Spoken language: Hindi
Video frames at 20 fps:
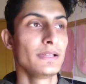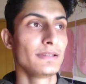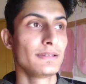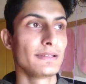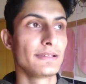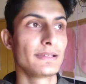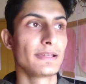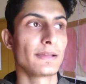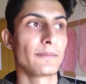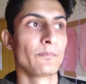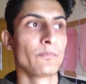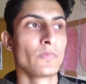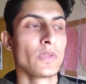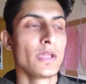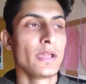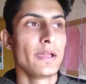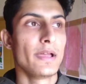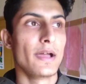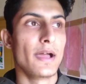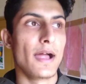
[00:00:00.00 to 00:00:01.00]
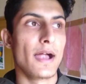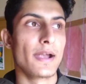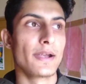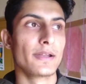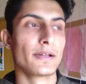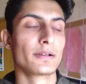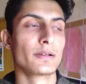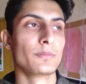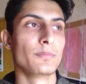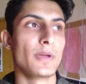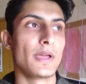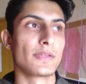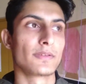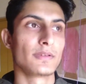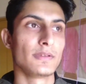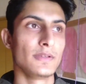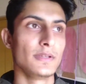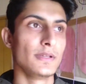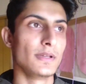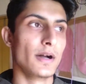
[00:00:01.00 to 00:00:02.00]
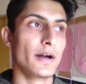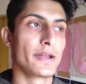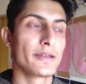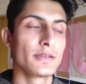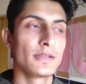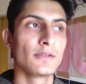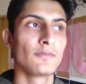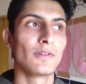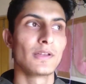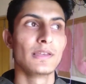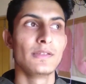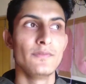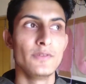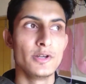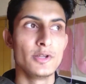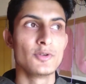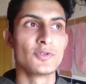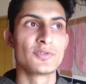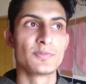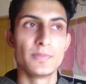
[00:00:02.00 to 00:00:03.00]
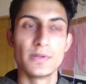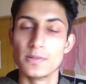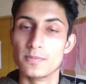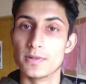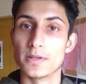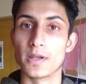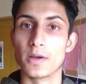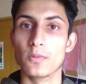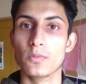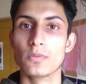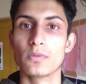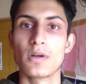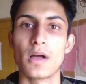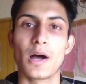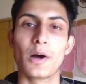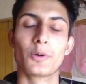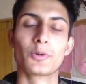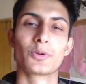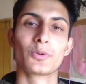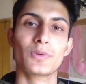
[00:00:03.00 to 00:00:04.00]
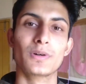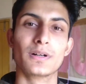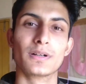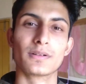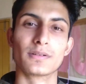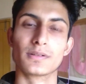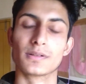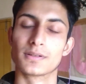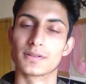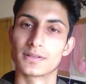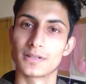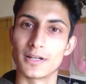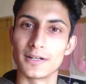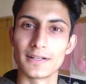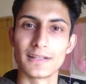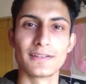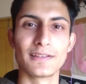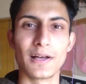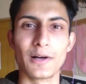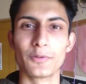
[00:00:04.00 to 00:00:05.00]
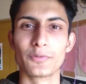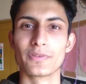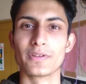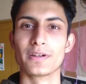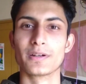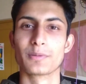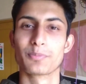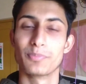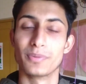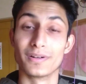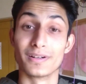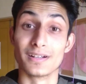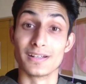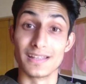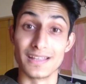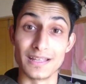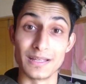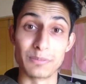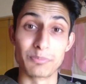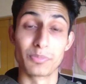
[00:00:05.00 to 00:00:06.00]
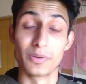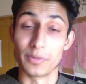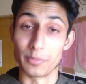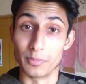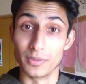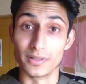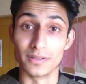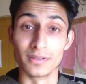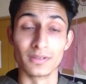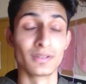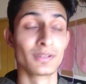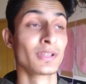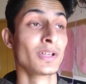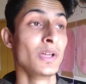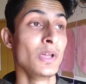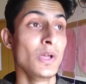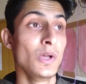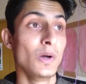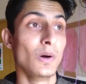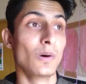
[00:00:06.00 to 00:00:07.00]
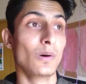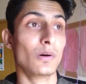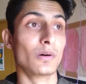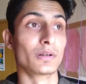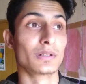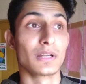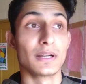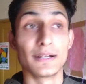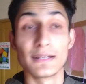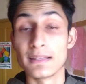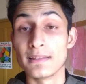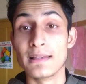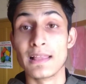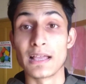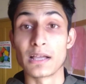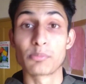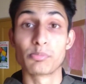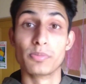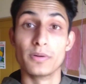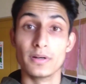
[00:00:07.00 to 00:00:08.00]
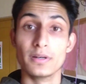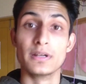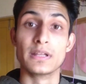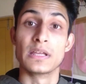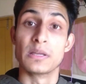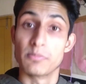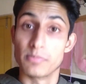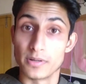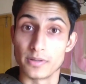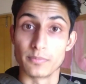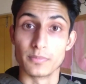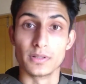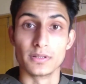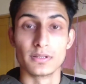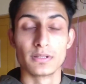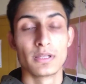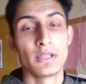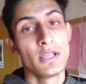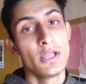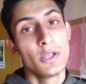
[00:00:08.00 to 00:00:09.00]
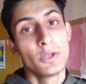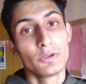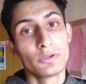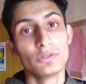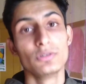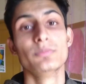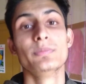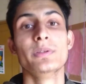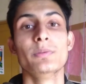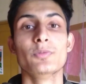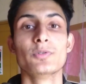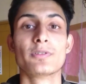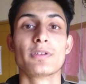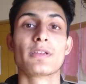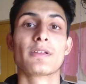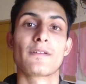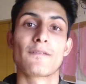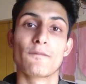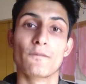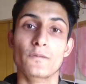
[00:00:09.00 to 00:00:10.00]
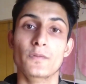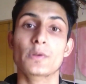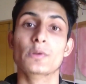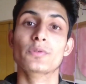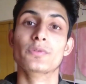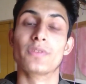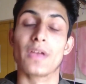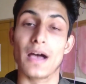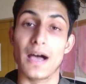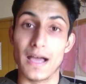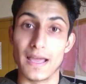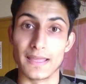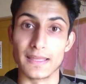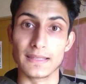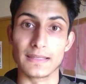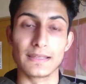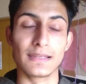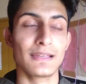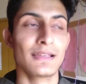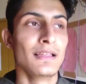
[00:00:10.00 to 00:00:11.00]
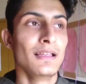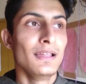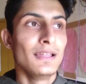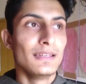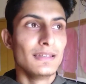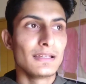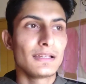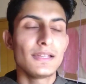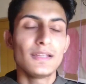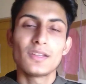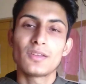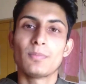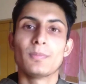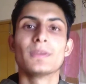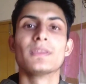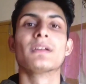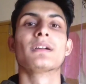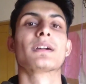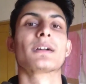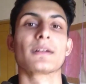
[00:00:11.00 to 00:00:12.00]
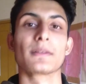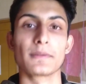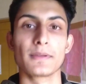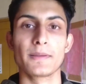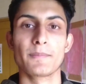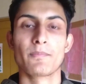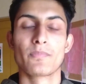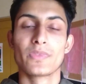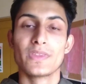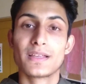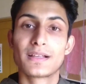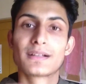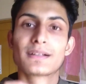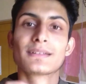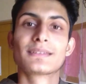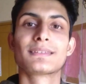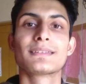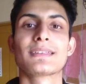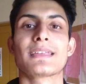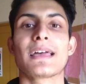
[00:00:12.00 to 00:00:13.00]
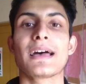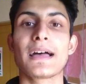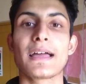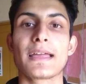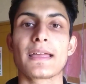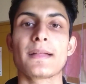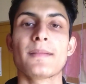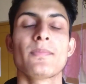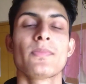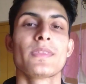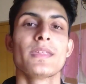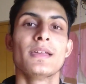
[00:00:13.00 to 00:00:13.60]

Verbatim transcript: ठीक है एंड अगर मैं ऐसी अर्निंग वाली वीडियोस भी बनाऊँ हाउ टू अर्न थर्टी थाउजेंड पर डे पर मंथ और थर्टी लैख पर डे पर मंथ तो भी मुझे व्यूज़ आएंगे लेकिन इसमें दिक्कत है दिक्कत क्या है